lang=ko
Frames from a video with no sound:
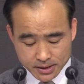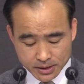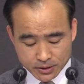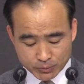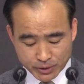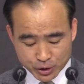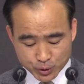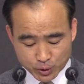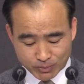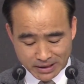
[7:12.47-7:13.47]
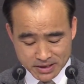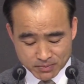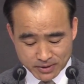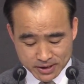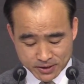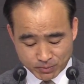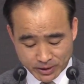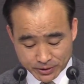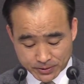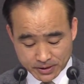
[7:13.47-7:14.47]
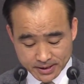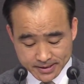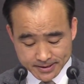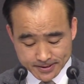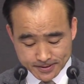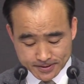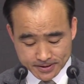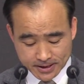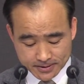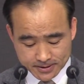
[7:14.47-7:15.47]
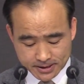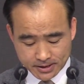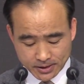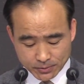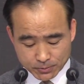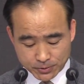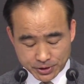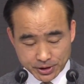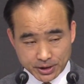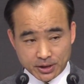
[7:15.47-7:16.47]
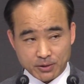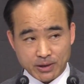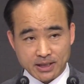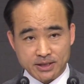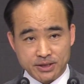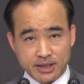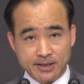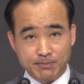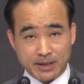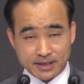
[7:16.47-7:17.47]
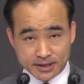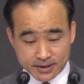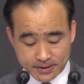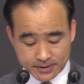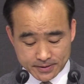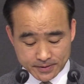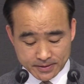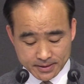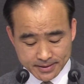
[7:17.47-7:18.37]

처음에 주로 말씀하신 바요 들은 자들이 우리에게 확증한 바니 그랬어요.